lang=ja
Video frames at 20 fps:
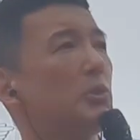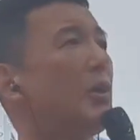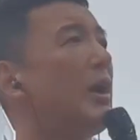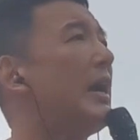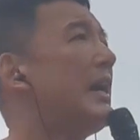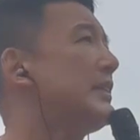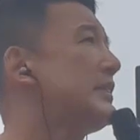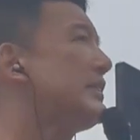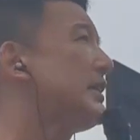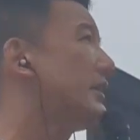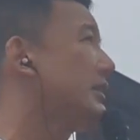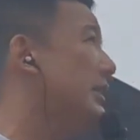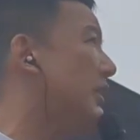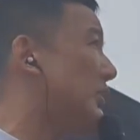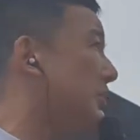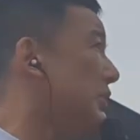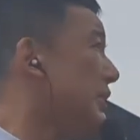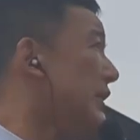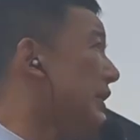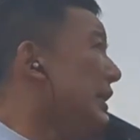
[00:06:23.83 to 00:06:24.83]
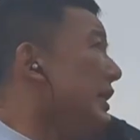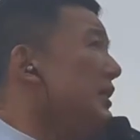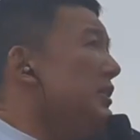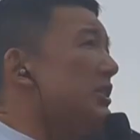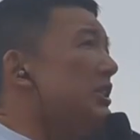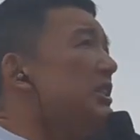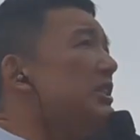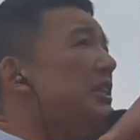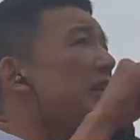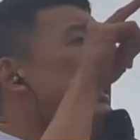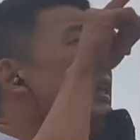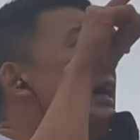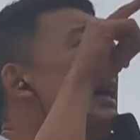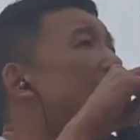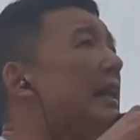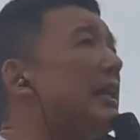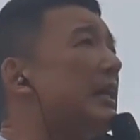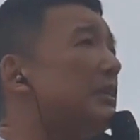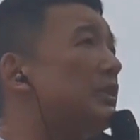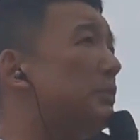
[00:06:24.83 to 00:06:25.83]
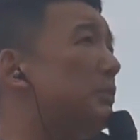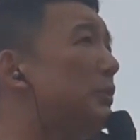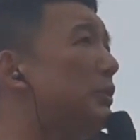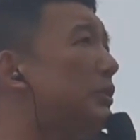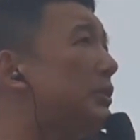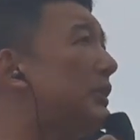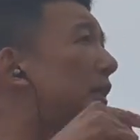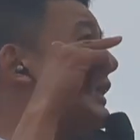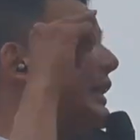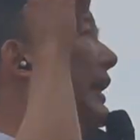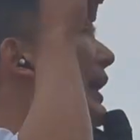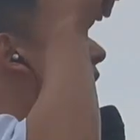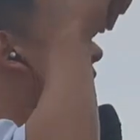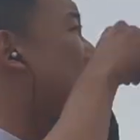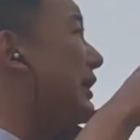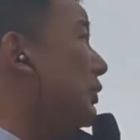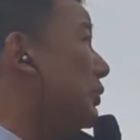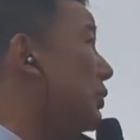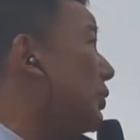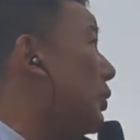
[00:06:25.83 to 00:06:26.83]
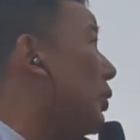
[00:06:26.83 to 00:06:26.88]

上がっちゃってる賃金上がらず物価だけ上がる